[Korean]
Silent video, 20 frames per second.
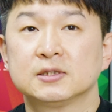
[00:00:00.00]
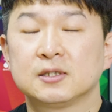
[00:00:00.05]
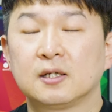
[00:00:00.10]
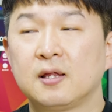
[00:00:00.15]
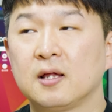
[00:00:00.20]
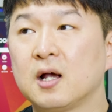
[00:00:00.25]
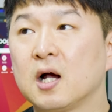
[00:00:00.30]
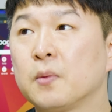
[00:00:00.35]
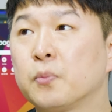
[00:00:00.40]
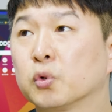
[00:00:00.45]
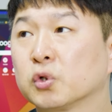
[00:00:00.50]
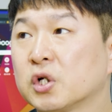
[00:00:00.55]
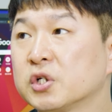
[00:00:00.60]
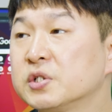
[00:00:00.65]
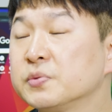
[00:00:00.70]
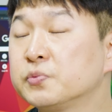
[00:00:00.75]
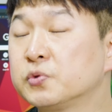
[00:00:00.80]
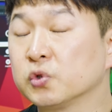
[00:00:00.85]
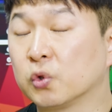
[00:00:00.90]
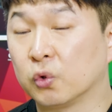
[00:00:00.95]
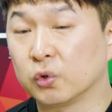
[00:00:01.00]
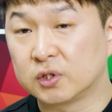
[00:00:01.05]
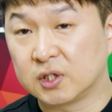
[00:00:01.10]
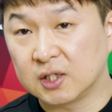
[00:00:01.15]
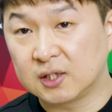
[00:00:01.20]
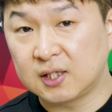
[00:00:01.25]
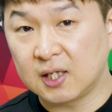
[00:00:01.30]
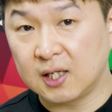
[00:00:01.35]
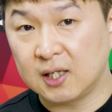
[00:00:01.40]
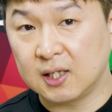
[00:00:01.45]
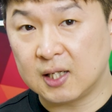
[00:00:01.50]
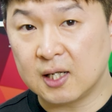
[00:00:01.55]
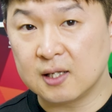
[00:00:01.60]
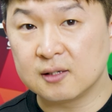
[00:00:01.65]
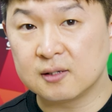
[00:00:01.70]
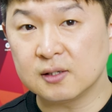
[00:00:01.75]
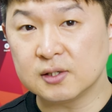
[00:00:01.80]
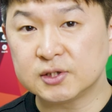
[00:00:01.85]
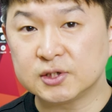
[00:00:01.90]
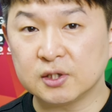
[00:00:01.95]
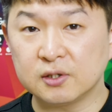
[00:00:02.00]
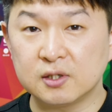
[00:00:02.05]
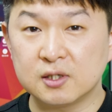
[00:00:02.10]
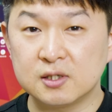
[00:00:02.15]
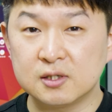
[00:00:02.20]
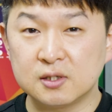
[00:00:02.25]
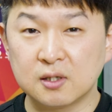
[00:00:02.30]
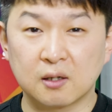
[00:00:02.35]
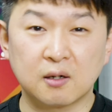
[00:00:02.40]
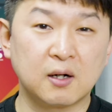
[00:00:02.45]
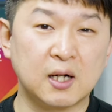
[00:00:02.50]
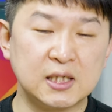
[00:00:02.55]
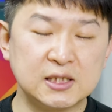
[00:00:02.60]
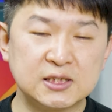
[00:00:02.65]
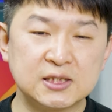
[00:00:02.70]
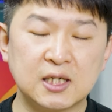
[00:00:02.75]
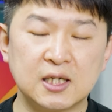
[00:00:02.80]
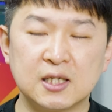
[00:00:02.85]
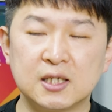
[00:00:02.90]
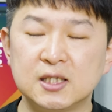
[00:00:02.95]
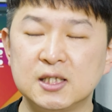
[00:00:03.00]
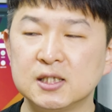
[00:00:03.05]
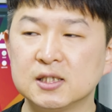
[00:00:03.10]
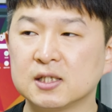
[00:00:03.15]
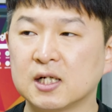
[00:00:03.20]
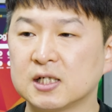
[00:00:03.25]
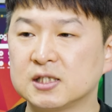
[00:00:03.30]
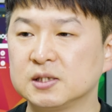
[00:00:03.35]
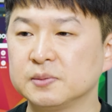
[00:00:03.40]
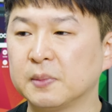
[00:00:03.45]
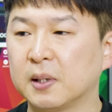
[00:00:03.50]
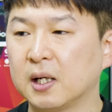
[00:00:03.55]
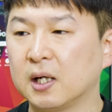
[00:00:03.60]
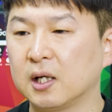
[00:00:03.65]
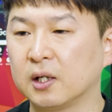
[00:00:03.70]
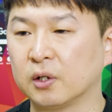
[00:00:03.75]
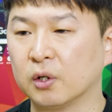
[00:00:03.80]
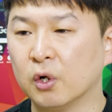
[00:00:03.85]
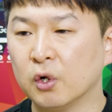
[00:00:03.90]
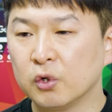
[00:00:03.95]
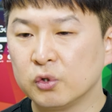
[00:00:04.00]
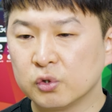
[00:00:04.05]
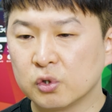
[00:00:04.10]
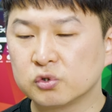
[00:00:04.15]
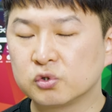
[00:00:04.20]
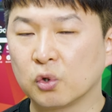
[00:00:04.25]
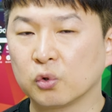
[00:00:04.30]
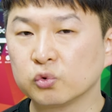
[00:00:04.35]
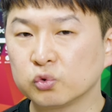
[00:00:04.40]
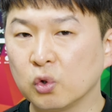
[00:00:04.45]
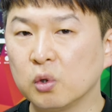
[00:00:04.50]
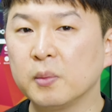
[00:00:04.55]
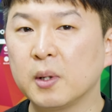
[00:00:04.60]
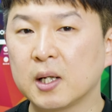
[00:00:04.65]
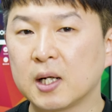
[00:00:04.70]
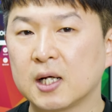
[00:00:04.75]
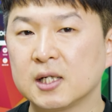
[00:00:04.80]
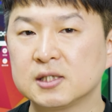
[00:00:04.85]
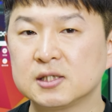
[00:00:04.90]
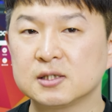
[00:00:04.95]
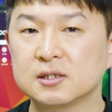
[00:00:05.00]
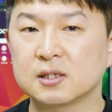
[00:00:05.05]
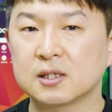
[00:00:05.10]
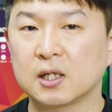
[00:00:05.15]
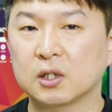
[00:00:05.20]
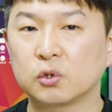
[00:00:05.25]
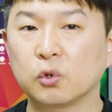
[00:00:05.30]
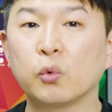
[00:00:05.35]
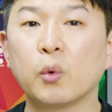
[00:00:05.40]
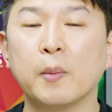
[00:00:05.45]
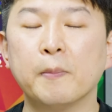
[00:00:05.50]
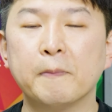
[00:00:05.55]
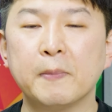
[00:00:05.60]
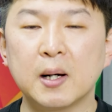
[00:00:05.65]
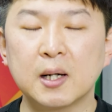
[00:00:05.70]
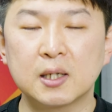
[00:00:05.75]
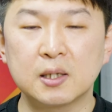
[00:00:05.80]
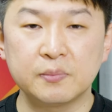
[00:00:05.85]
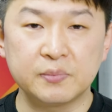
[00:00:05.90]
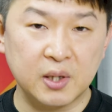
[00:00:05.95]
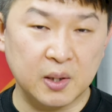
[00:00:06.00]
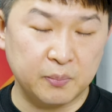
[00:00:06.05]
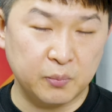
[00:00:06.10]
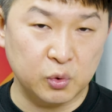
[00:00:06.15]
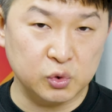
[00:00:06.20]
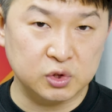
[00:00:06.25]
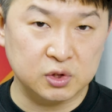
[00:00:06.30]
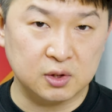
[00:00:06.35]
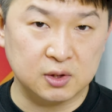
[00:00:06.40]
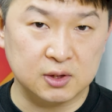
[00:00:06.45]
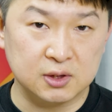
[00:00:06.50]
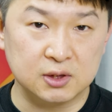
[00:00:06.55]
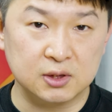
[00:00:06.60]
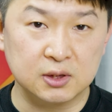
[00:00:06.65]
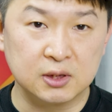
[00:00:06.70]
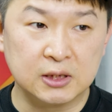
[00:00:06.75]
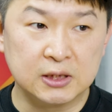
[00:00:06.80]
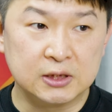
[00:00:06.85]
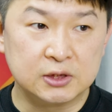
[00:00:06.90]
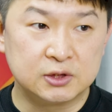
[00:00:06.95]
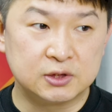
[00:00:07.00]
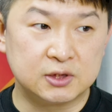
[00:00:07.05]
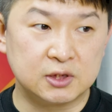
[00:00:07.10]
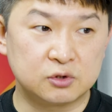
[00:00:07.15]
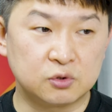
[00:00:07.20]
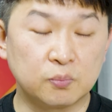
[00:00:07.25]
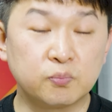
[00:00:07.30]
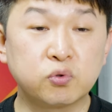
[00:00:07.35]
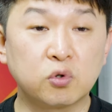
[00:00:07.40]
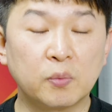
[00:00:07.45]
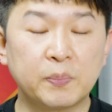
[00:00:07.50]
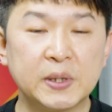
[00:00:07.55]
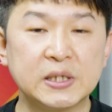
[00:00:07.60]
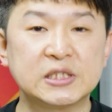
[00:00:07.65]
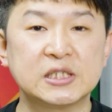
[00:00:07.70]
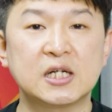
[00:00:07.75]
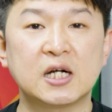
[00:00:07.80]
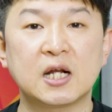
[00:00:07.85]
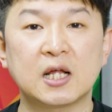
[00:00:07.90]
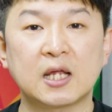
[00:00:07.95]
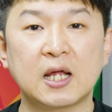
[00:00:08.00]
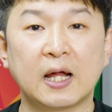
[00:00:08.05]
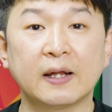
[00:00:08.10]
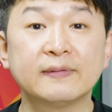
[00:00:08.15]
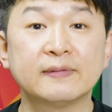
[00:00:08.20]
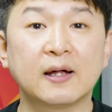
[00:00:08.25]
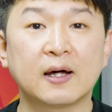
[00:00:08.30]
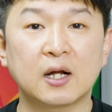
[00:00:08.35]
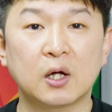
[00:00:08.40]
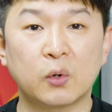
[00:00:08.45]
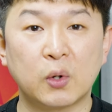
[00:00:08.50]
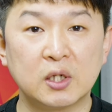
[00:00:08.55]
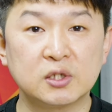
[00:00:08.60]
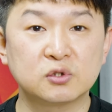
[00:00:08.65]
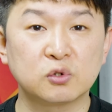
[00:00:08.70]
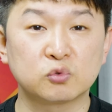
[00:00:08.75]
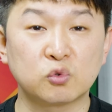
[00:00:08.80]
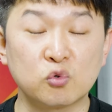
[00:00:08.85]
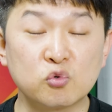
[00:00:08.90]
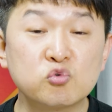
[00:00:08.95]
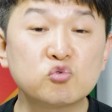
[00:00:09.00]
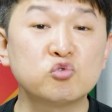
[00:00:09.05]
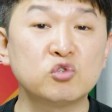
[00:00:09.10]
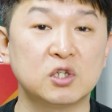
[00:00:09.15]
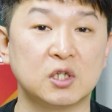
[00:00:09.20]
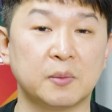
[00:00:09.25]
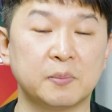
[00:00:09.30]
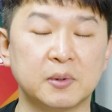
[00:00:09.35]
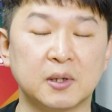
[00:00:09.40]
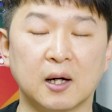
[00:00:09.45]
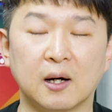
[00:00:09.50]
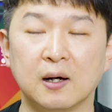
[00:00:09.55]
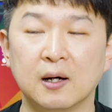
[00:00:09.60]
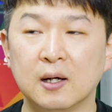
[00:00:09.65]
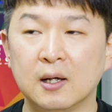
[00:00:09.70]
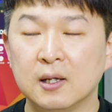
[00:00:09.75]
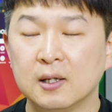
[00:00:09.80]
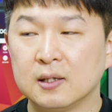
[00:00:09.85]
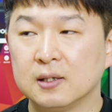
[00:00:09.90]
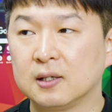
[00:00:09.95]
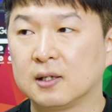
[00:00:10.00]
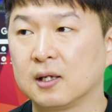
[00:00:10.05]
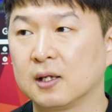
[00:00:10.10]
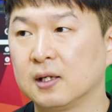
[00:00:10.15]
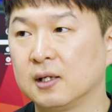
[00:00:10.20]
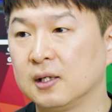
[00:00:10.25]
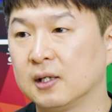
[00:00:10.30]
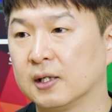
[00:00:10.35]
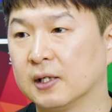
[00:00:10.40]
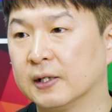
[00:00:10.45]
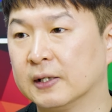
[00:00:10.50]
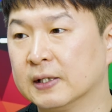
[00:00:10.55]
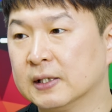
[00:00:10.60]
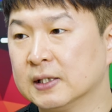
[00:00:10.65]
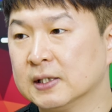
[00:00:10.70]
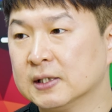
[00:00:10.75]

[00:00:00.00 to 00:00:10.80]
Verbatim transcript: 자, 생각보다 쉽죠. 디테일한 설정이 여러 가지가 있기는 하지만 요 정도만 하시더라도 웬만큼 색 보정은 이제 좀 프로페셔널하게 한다라고 할 정도 수준이 됩니다. 이게